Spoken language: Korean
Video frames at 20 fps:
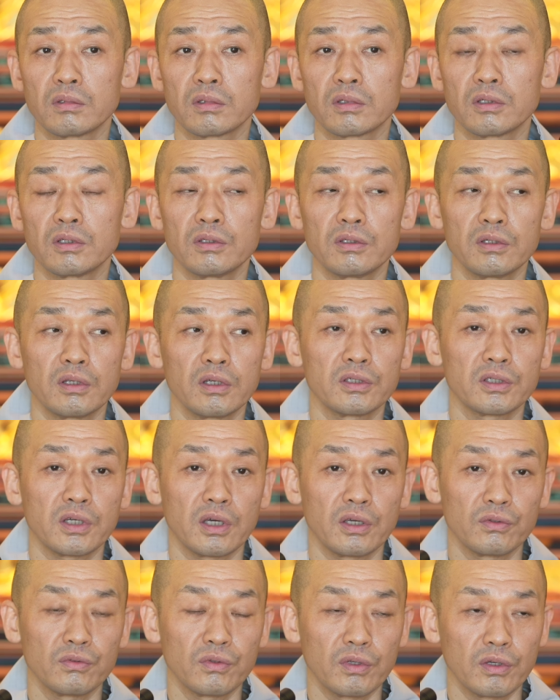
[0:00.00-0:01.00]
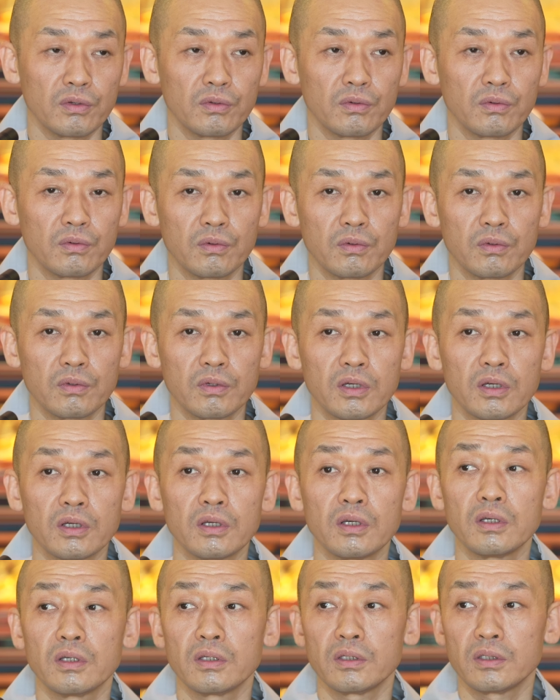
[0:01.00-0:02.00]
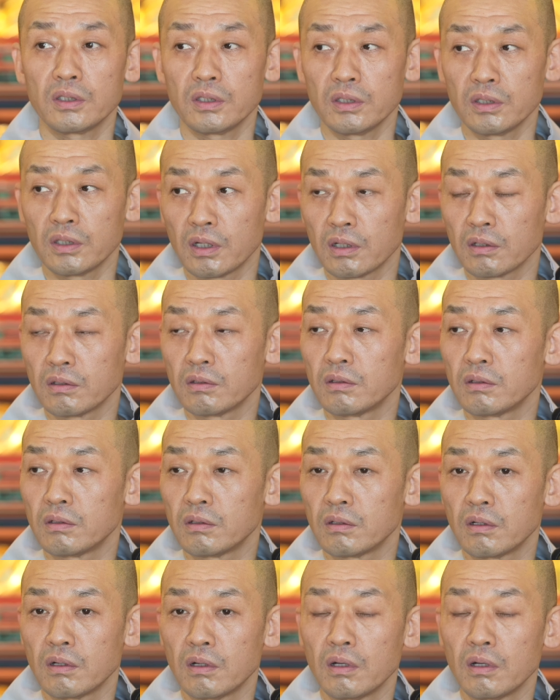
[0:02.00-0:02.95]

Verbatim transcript: 그들의 자유대로 신앙을